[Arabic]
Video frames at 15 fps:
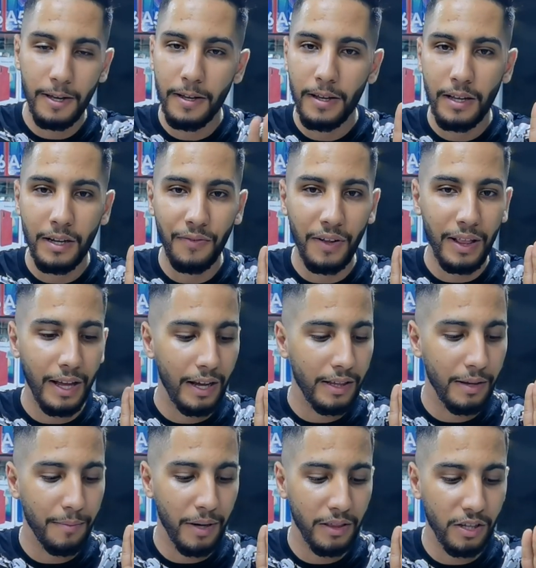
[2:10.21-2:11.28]
يعني في هذه القضيه
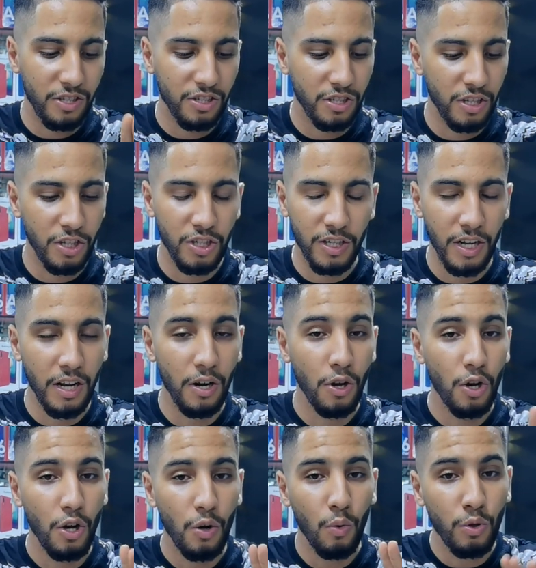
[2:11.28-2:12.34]
ما عندناش اشكال
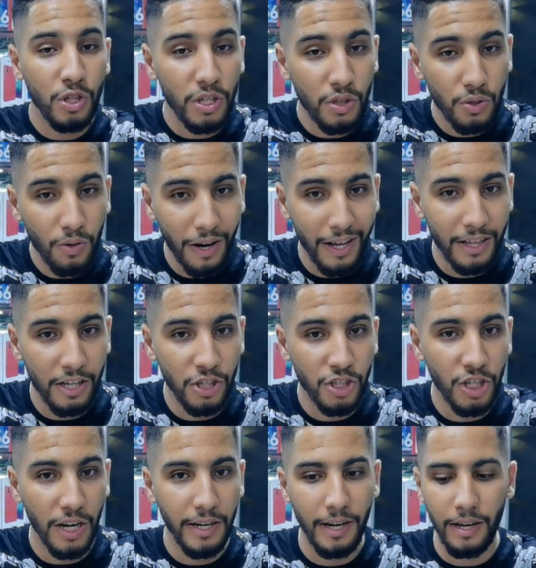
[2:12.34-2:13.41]
وتا السرعه ديال
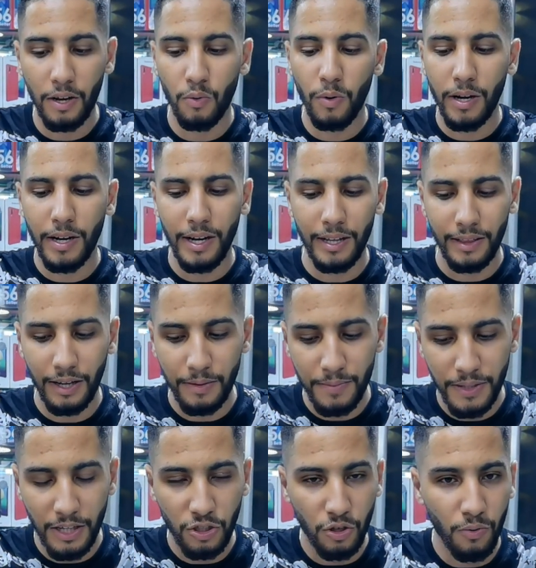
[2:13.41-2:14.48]
الشحن الاخوان هنا عندنا
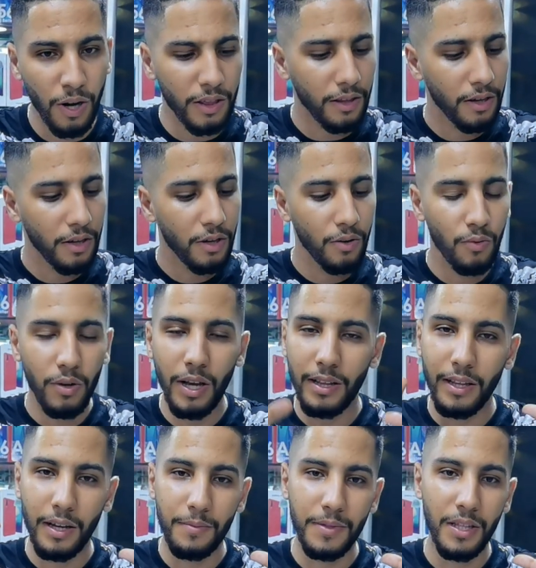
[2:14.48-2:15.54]
15 واط وهنا عندنا
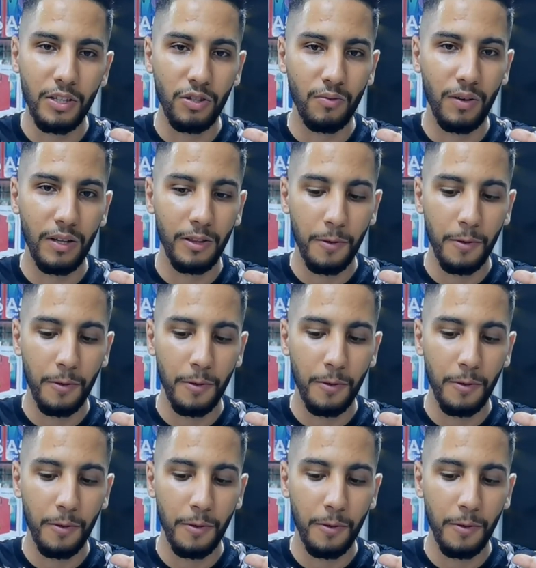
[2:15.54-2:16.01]
15 واط